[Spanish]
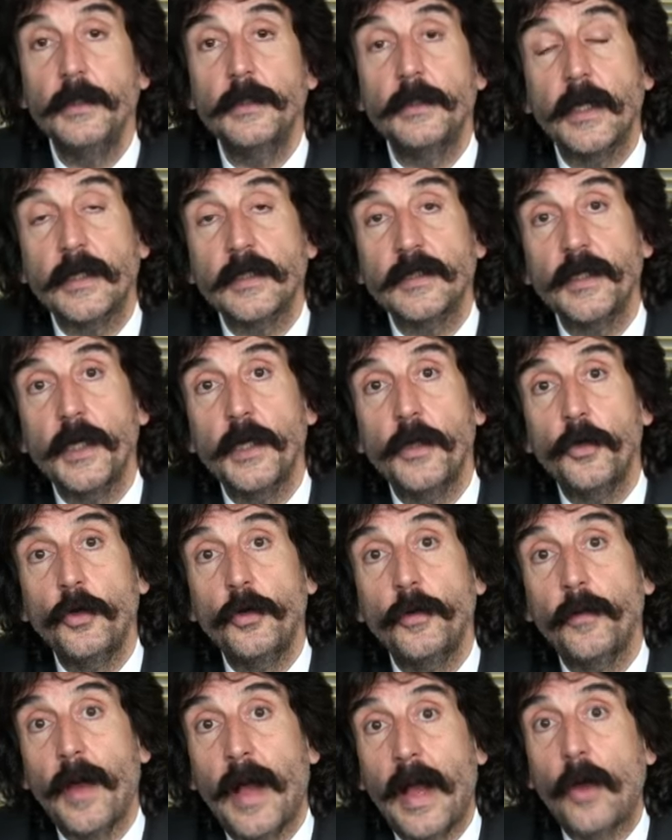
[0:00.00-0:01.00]

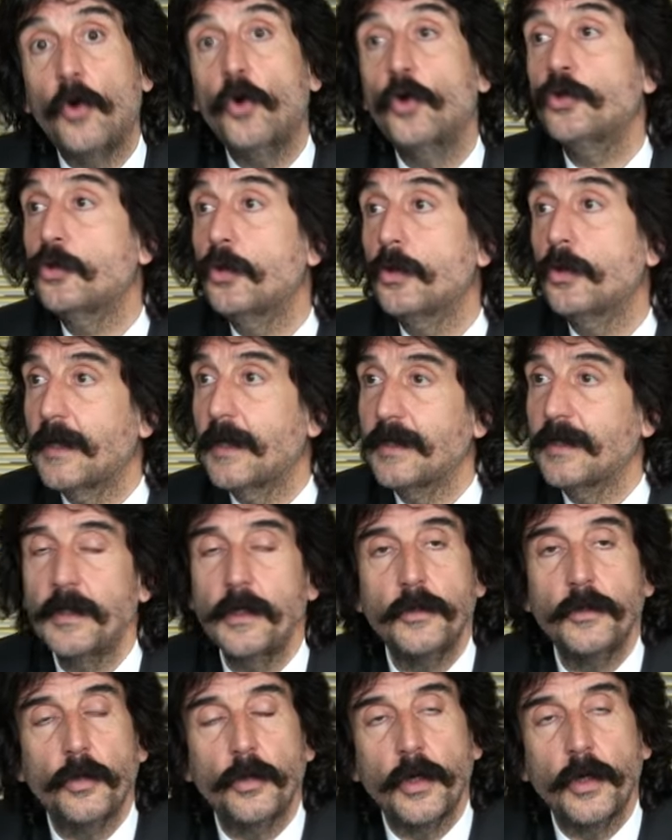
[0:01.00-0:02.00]
Tercero, agosto está
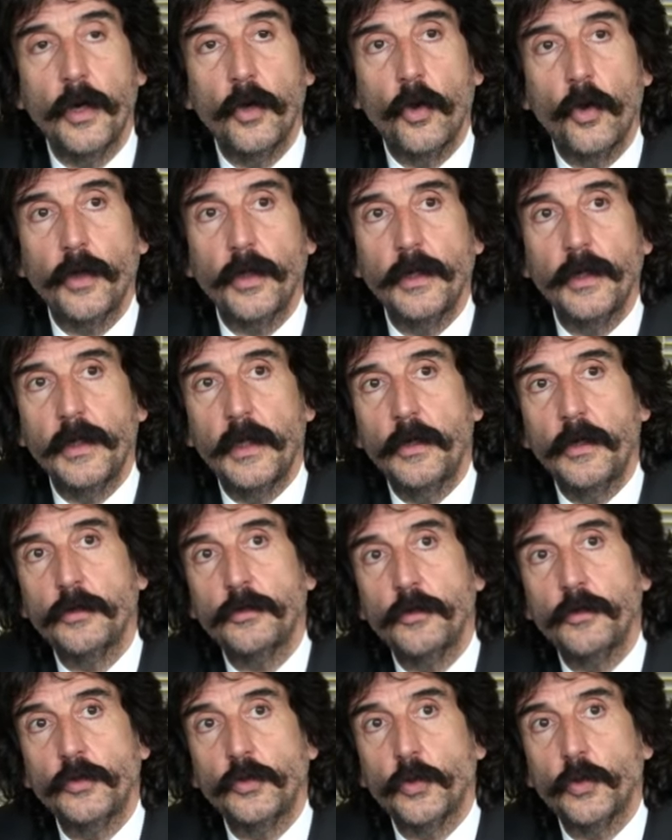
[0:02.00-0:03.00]
siendo en el orden de
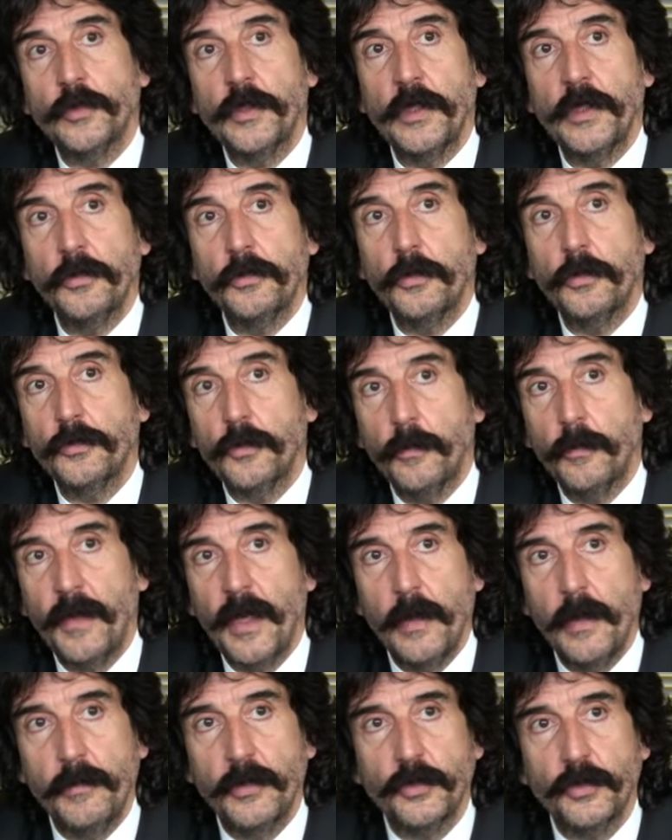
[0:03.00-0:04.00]
los 800 o 1.000
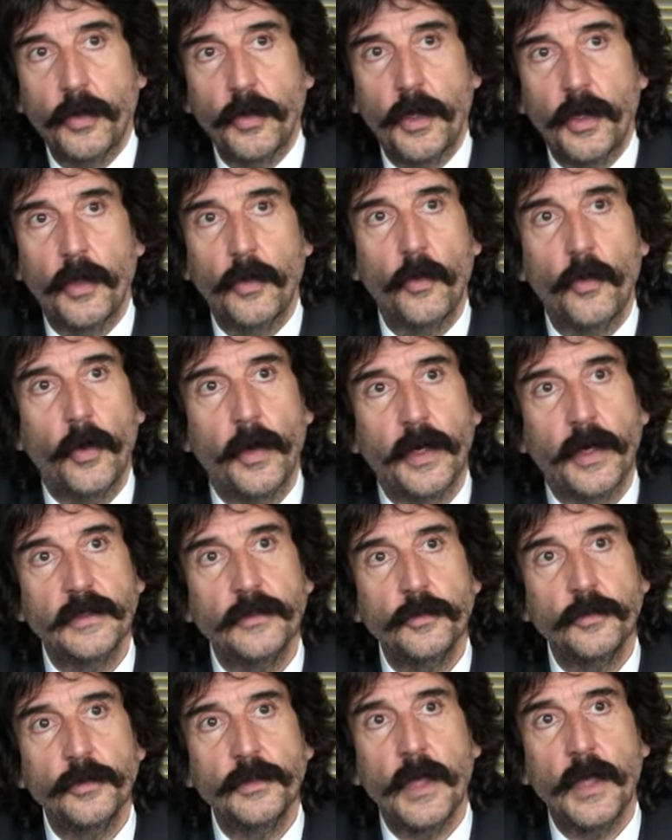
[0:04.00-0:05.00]
millones de
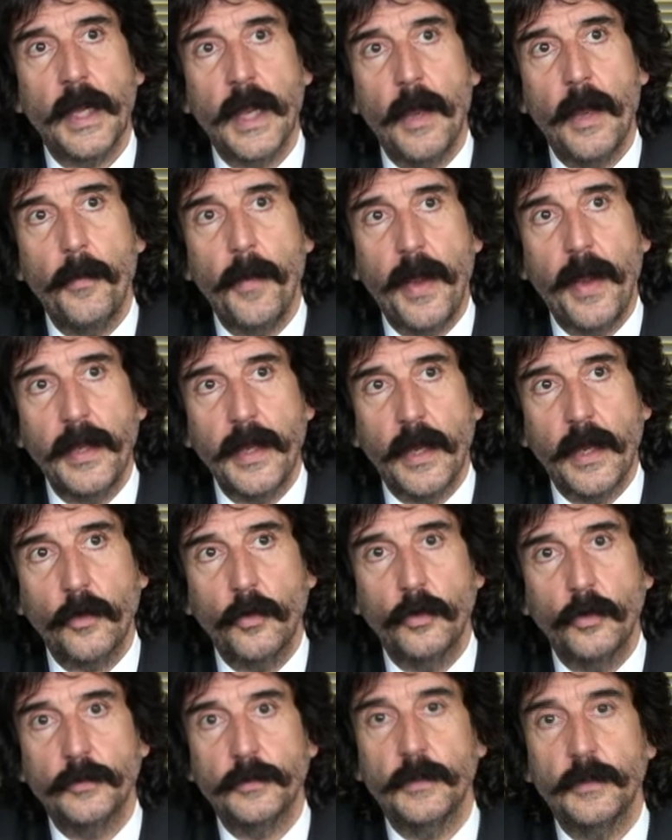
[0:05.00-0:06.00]
dólares. Entonces acá varias
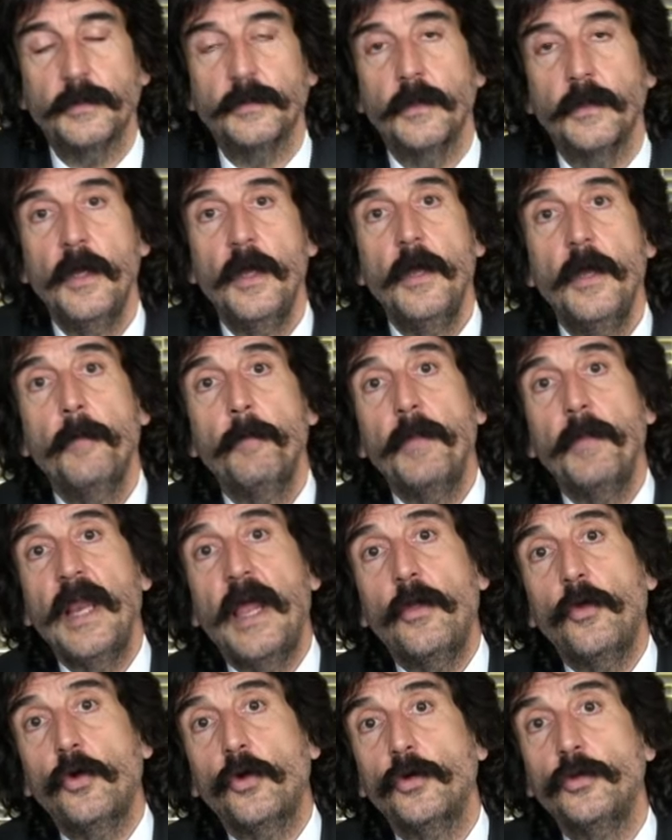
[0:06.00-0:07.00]
cosas.
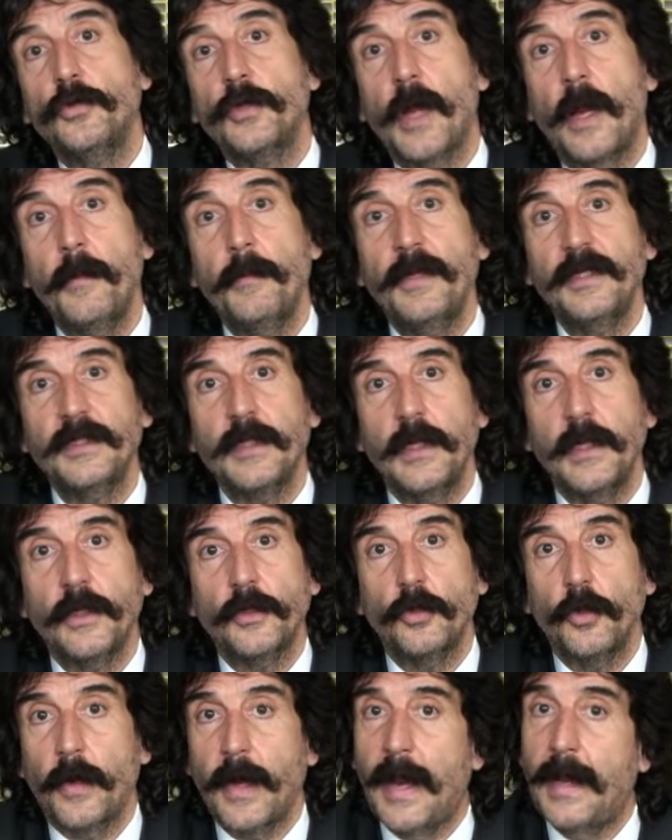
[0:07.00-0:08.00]
Mirado contra el mes
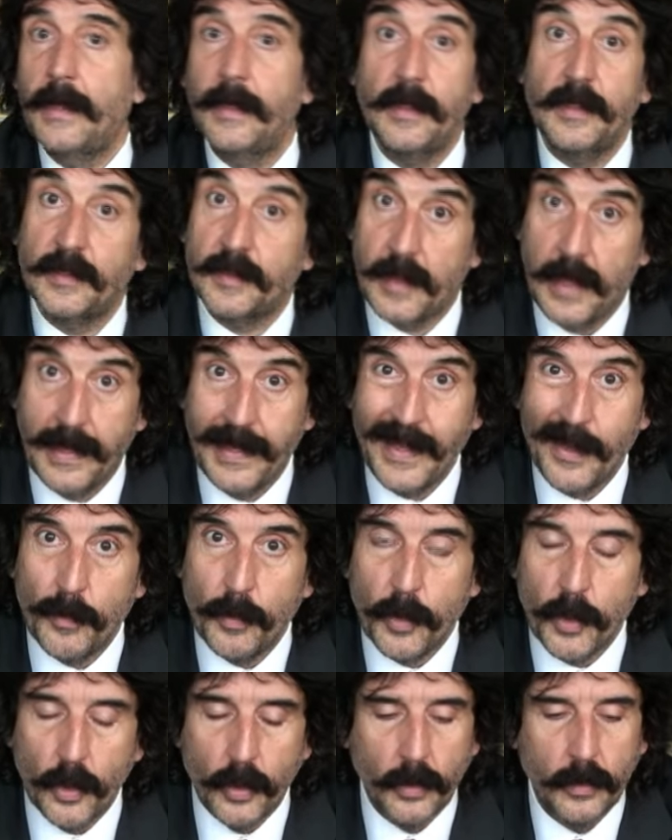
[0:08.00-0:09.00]
electoral es
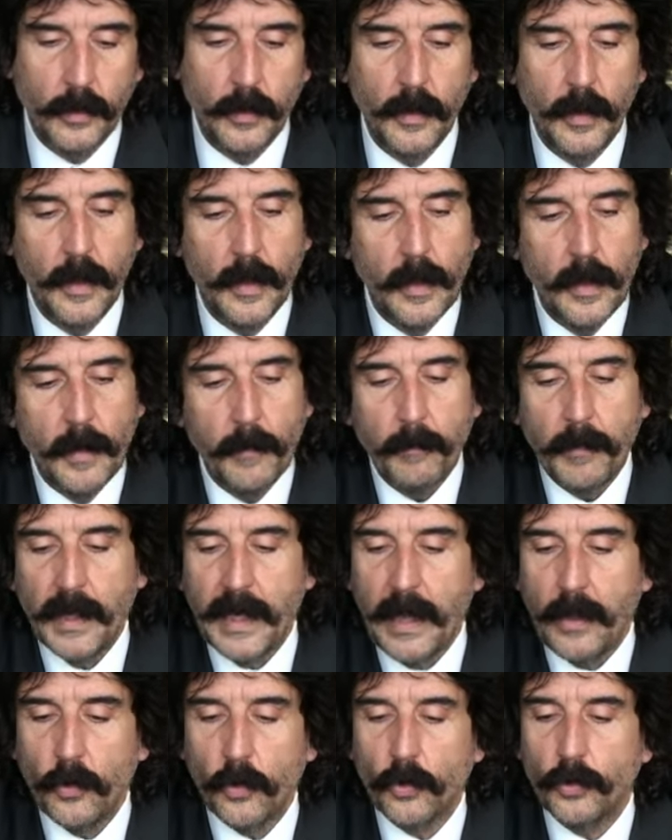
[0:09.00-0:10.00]
alivio.
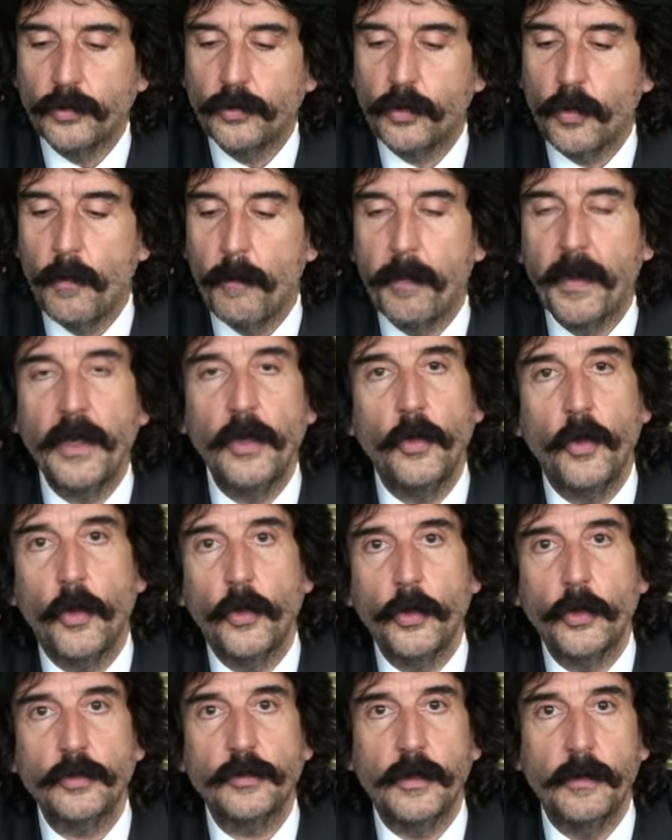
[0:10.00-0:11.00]
Mirado contra un periodo
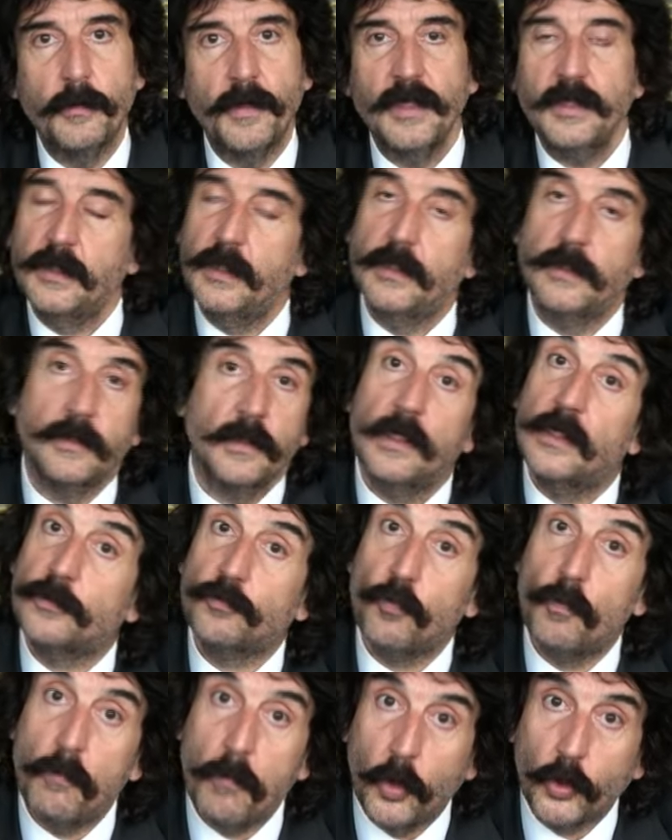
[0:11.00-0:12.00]
de 12 meses
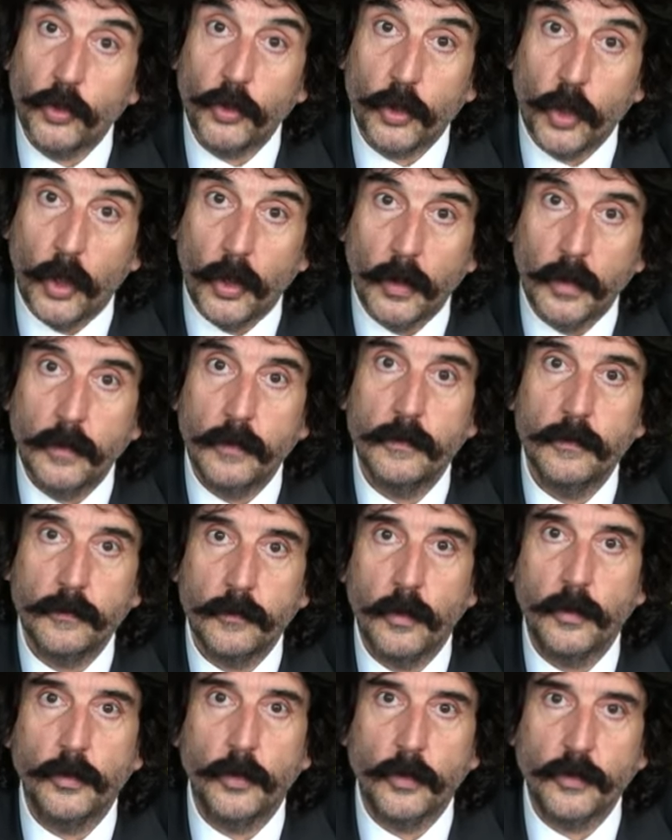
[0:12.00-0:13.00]
es un montón,
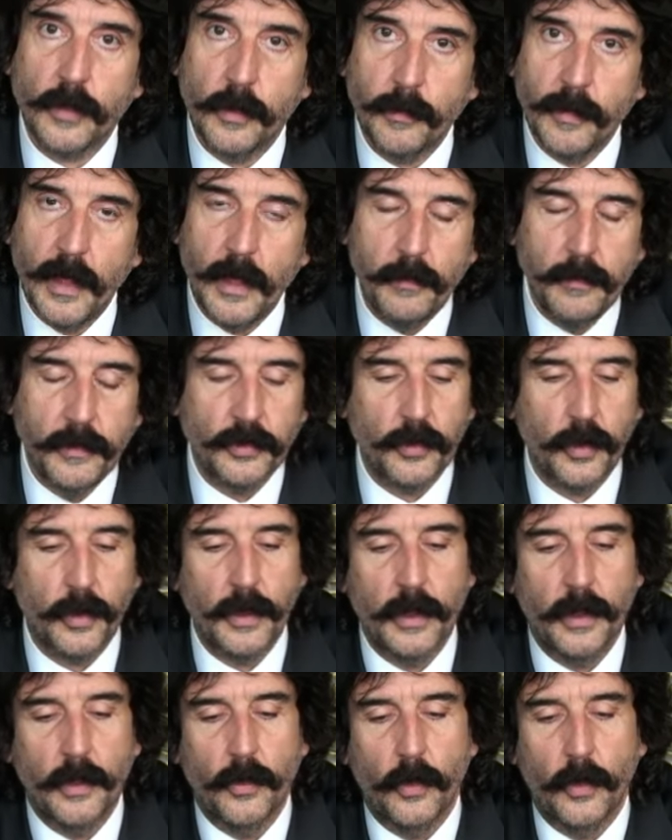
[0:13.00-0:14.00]
son 12.000
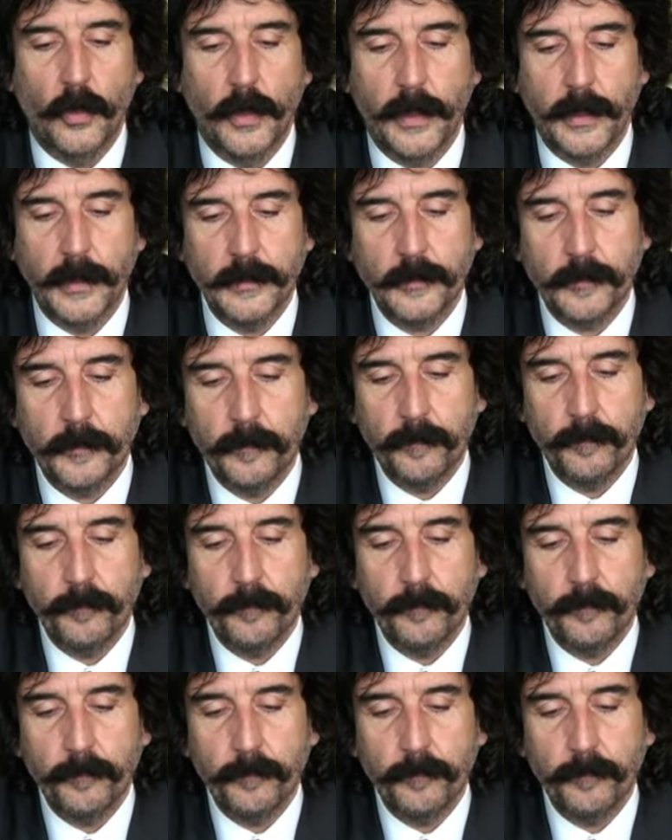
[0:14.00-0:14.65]
millones de dólares